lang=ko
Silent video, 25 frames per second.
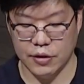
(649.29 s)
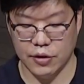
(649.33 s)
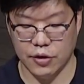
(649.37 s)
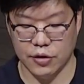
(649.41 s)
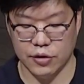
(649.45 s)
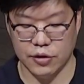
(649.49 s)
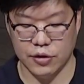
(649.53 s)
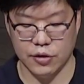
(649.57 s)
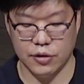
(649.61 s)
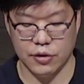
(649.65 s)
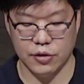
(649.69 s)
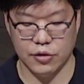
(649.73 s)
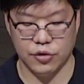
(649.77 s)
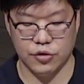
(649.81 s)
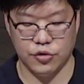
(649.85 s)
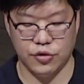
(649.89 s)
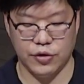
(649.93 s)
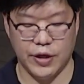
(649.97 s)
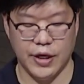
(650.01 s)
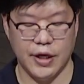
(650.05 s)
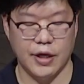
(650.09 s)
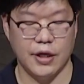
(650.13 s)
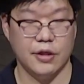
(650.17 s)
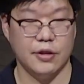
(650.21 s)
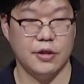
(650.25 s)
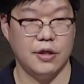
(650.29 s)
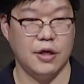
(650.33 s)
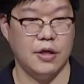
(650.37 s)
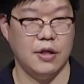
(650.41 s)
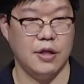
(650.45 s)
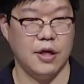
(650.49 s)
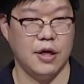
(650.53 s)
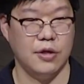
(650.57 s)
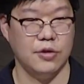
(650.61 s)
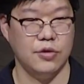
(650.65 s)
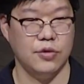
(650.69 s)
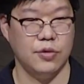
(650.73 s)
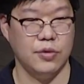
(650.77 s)
것은 죄악된
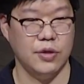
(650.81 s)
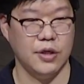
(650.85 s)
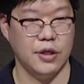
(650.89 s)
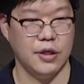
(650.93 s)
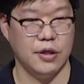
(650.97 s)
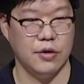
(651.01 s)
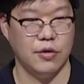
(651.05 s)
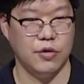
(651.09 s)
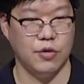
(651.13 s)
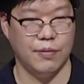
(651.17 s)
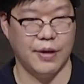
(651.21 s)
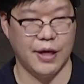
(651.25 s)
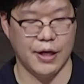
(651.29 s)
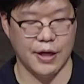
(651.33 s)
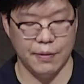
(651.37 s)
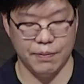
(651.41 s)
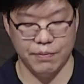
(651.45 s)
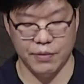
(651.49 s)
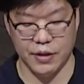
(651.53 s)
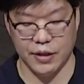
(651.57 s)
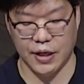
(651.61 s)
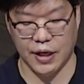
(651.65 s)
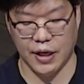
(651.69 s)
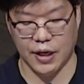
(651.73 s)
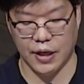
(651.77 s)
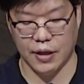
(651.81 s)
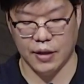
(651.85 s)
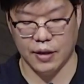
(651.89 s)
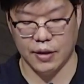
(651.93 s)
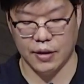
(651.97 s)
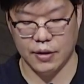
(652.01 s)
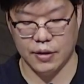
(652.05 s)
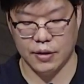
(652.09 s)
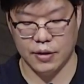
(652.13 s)
행동이라고 말합니다.